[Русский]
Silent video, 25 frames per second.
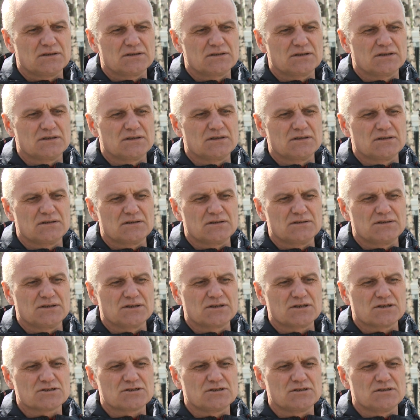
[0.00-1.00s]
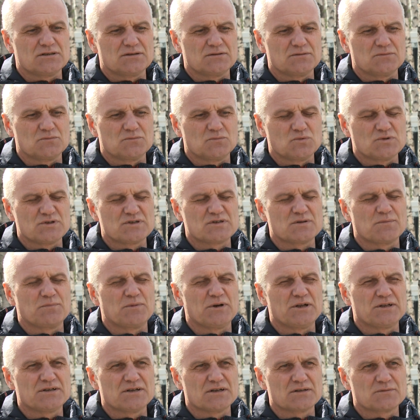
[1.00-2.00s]
Это не каждый
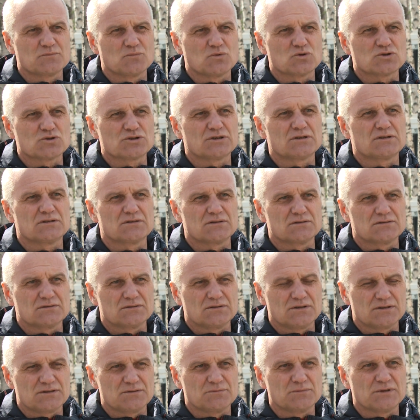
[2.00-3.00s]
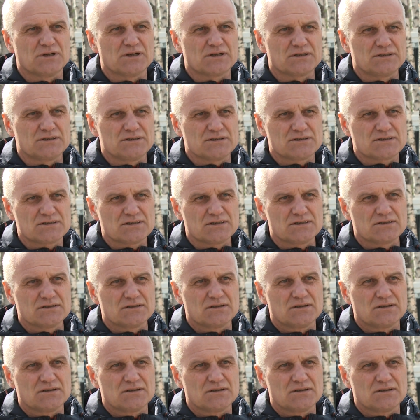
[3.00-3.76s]
муниципалитет может этим гордиться.